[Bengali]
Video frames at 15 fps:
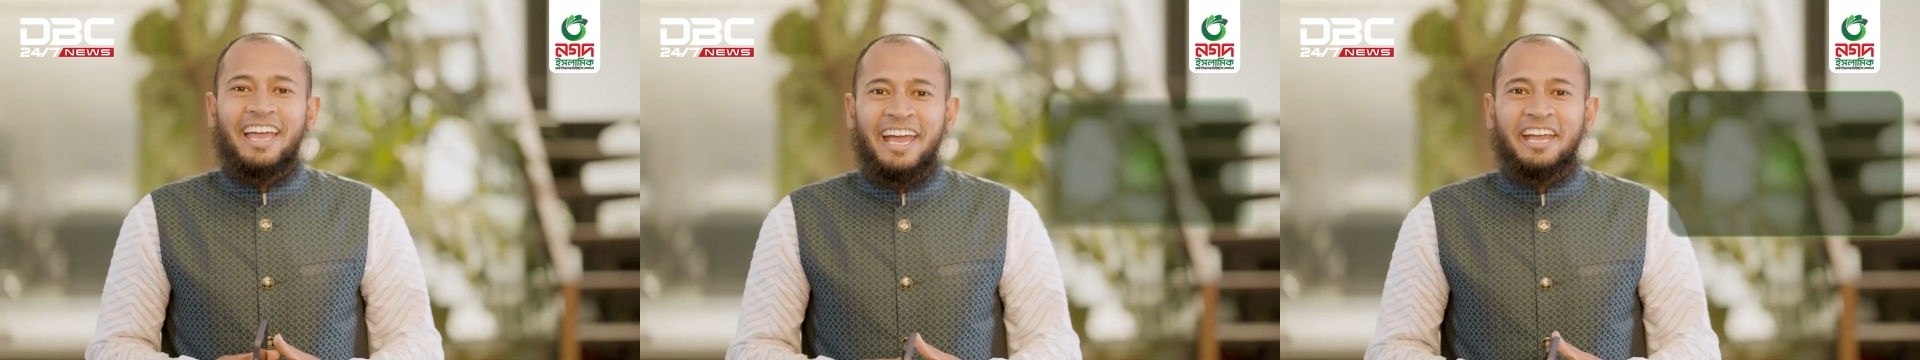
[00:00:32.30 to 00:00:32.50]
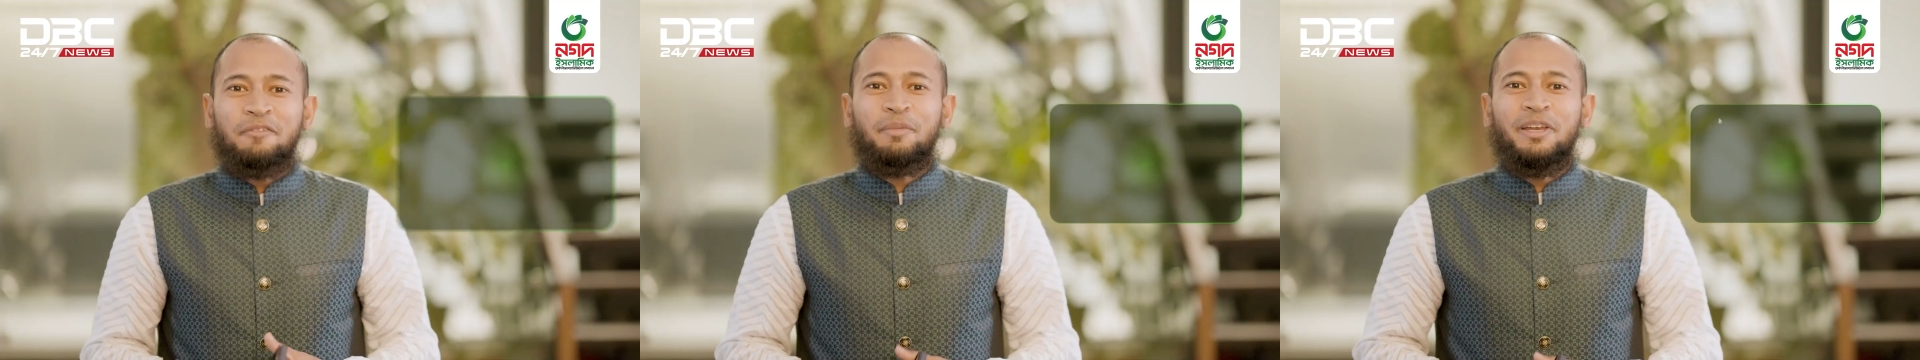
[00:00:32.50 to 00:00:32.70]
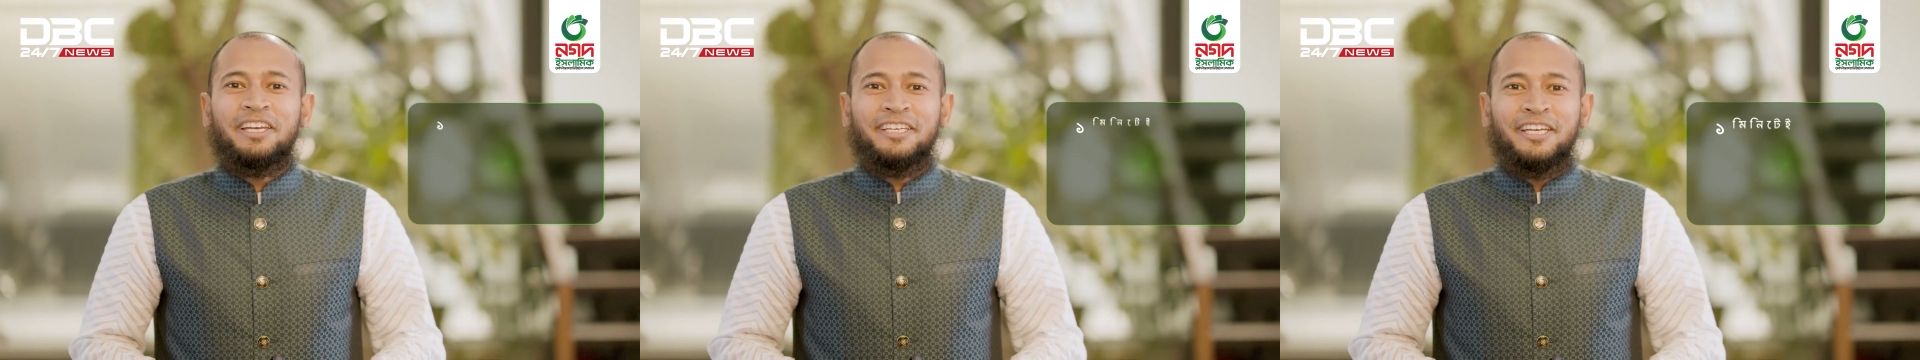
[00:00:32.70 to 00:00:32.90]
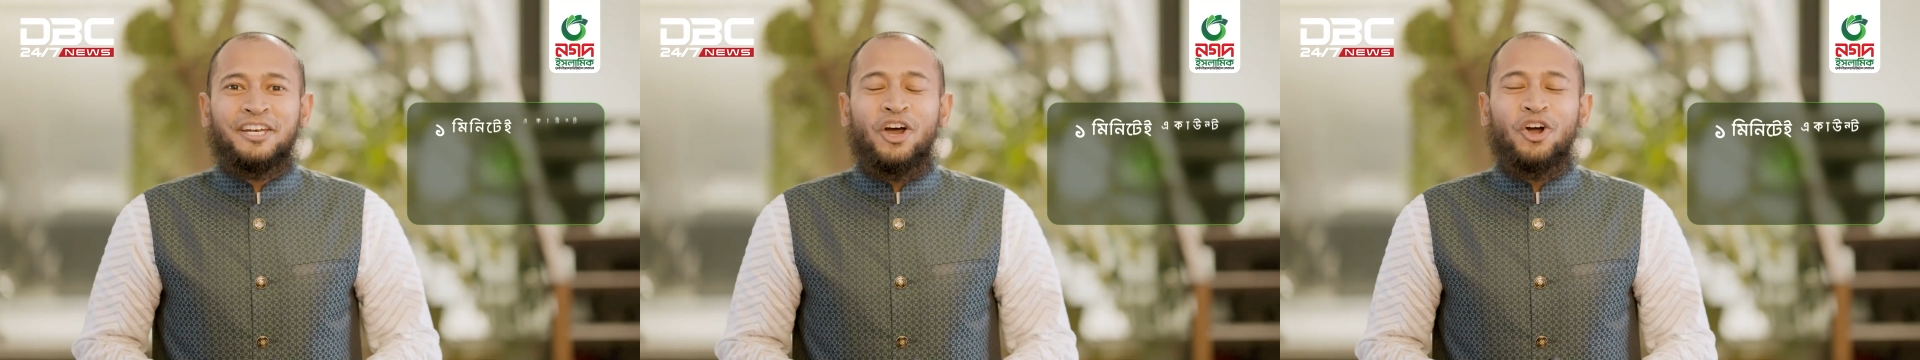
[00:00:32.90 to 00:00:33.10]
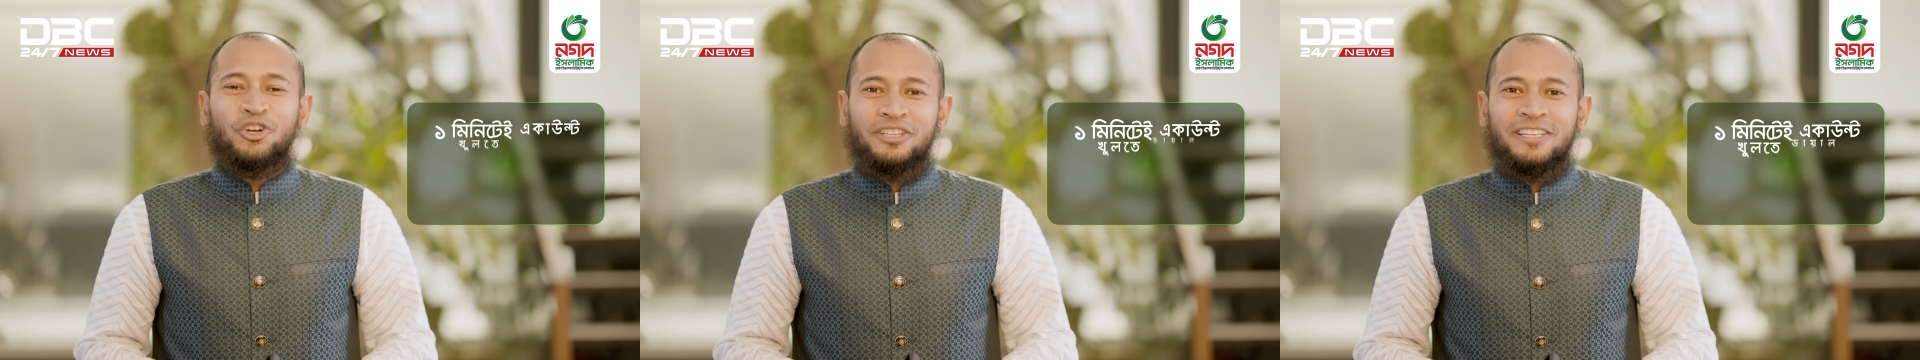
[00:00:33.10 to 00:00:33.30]
এক মিনিটে
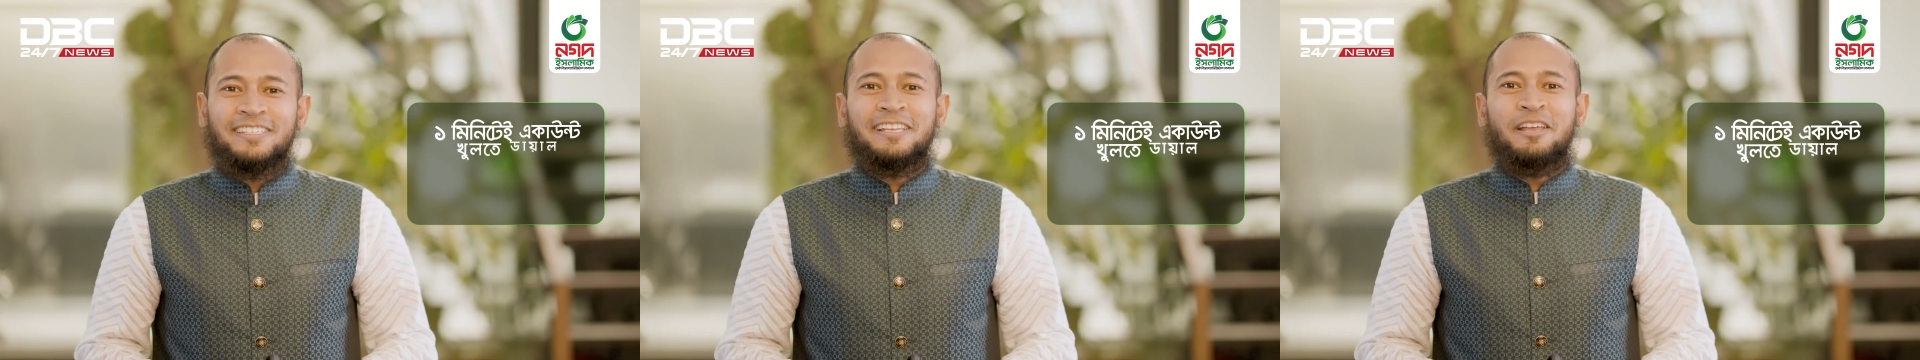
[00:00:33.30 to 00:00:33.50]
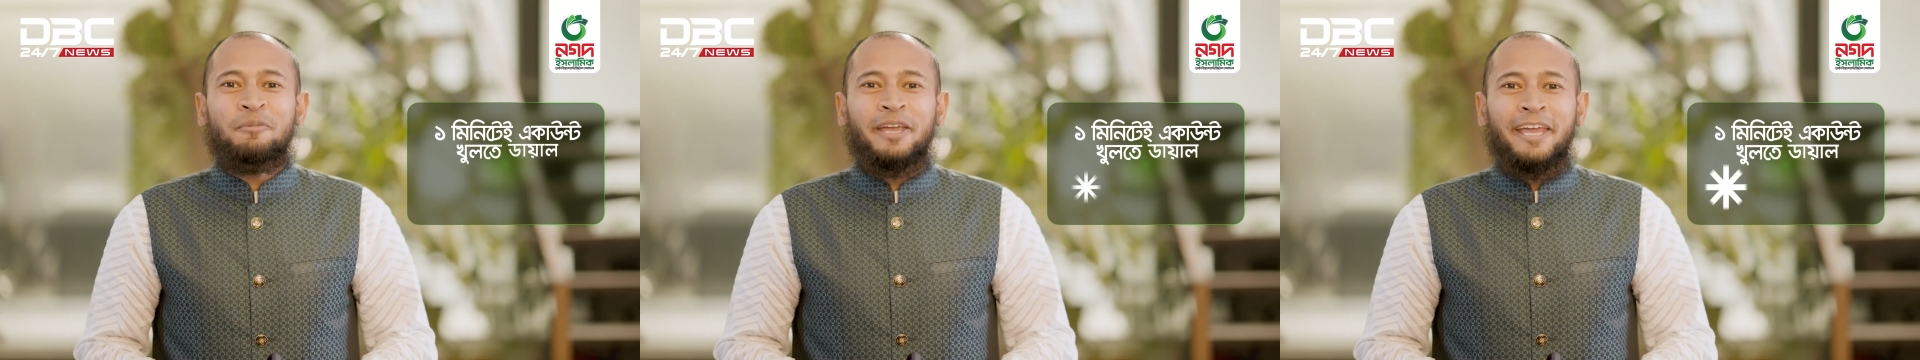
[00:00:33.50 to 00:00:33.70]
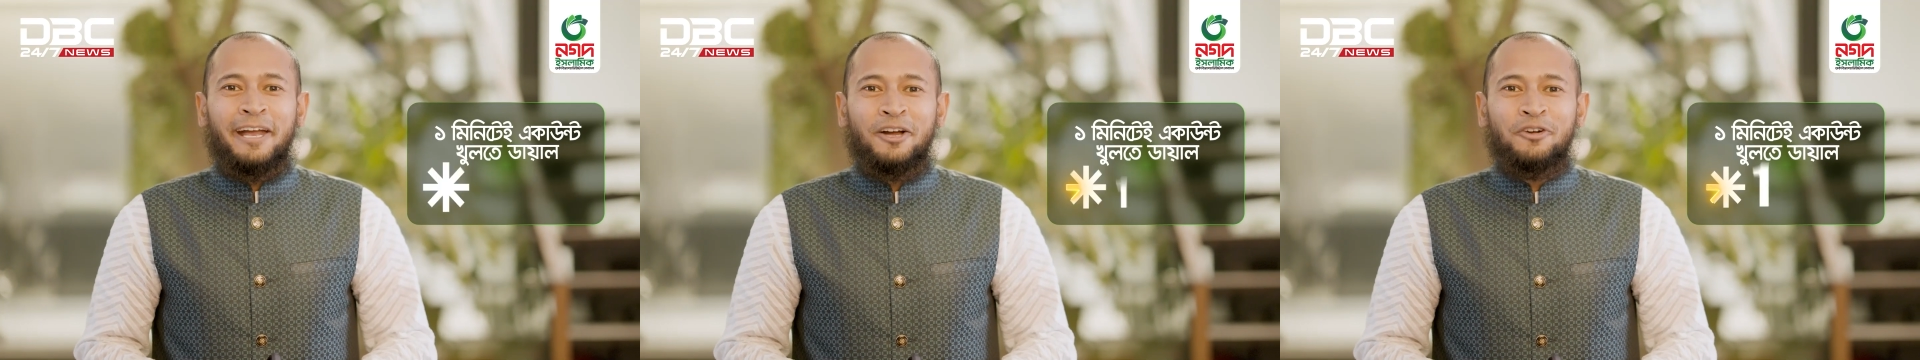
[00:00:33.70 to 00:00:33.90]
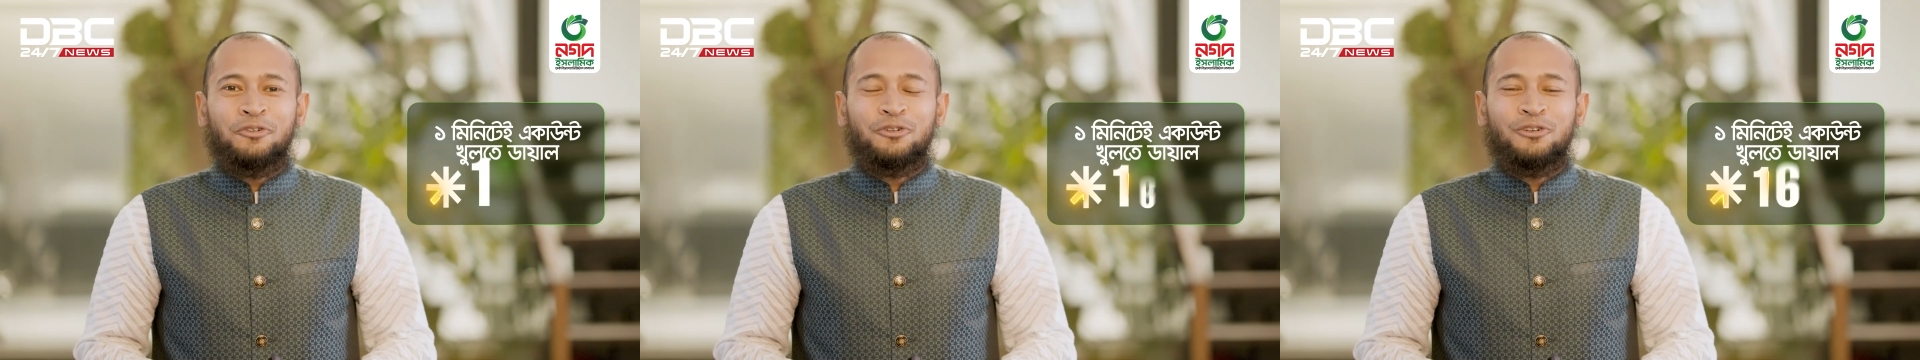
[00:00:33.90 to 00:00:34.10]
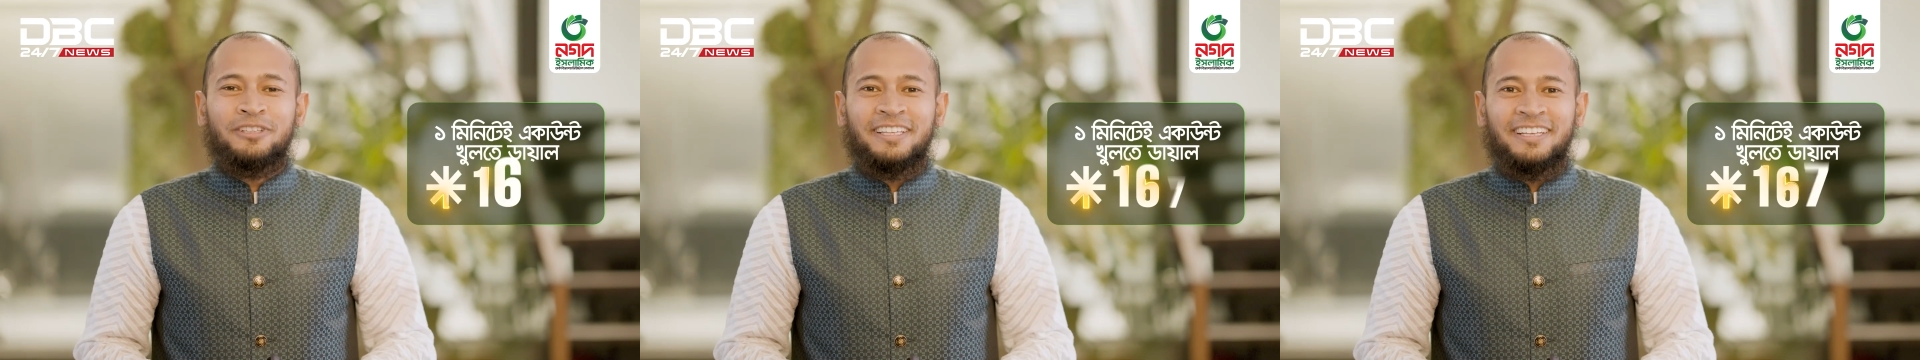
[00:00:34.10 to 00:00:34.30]
নগদ ইসলামিক
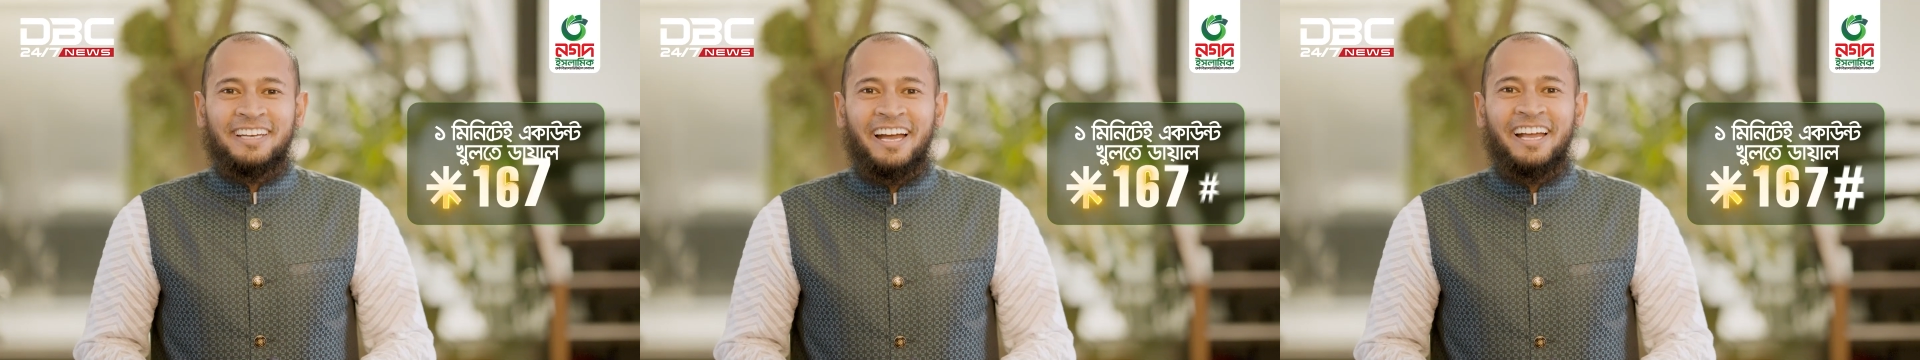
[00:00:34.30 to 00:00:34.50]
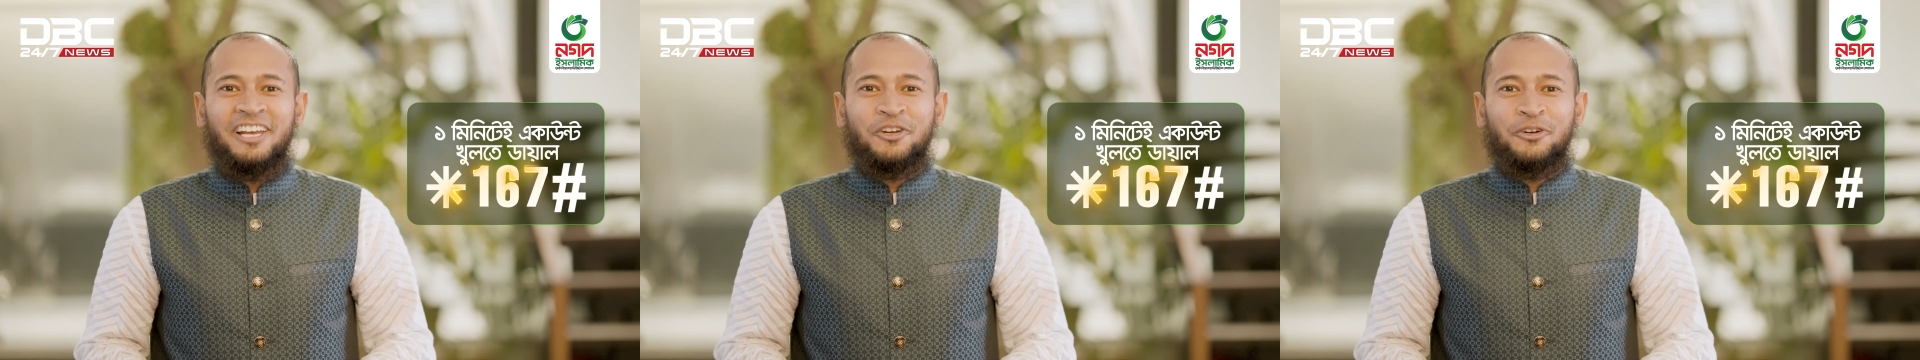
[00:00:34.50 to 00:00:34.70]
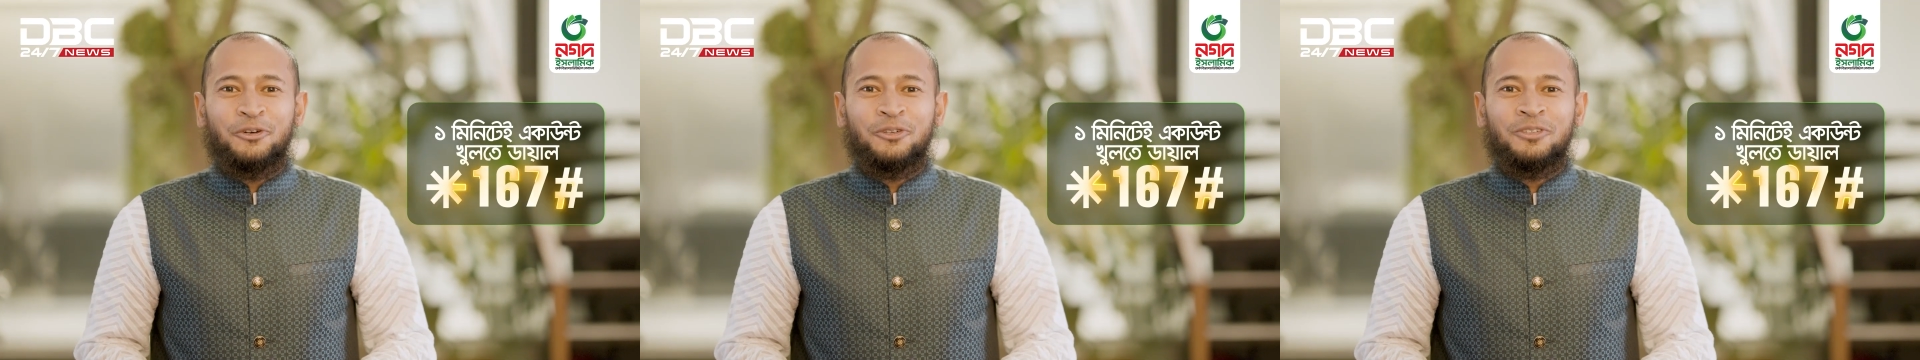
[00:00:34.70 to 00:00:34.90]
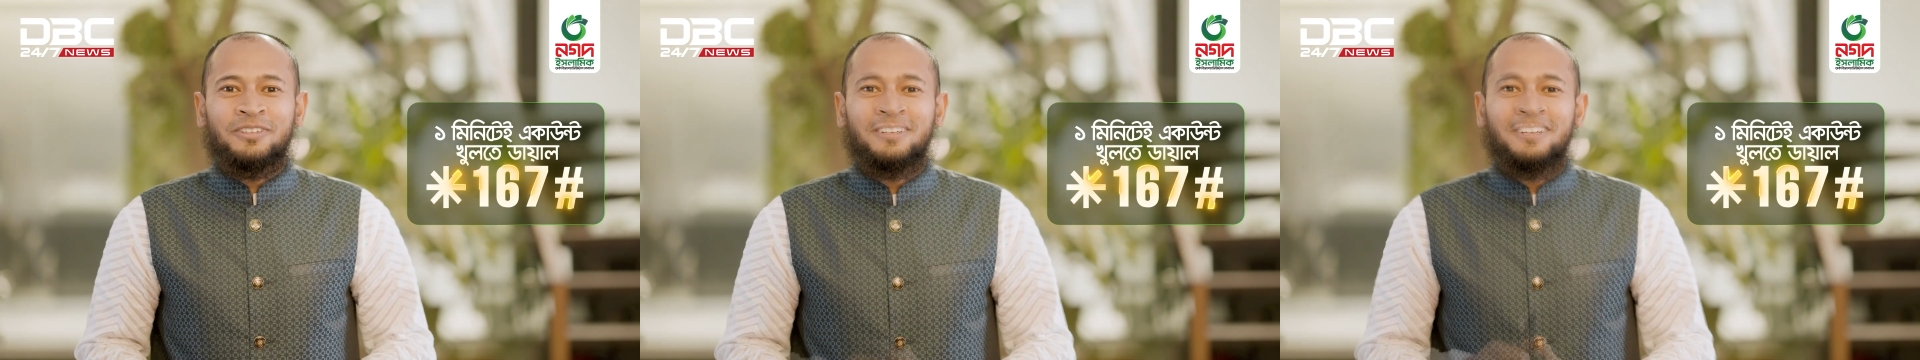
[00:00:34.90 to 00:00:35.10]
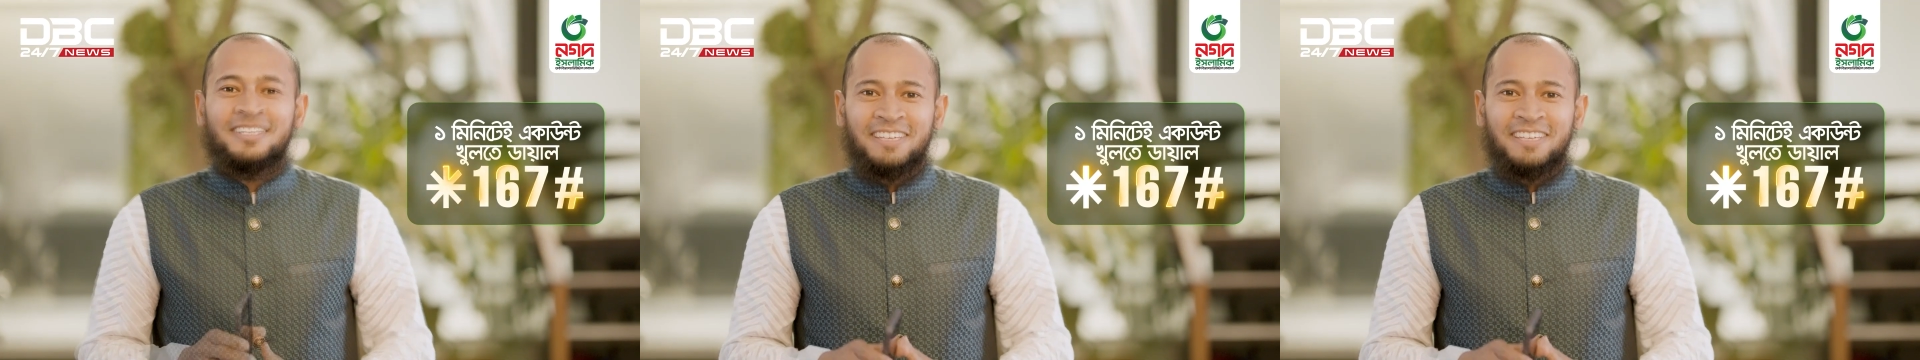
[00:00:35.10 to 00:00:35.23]
অ্যাকাউন্ট খুলতে ডায়াল করুন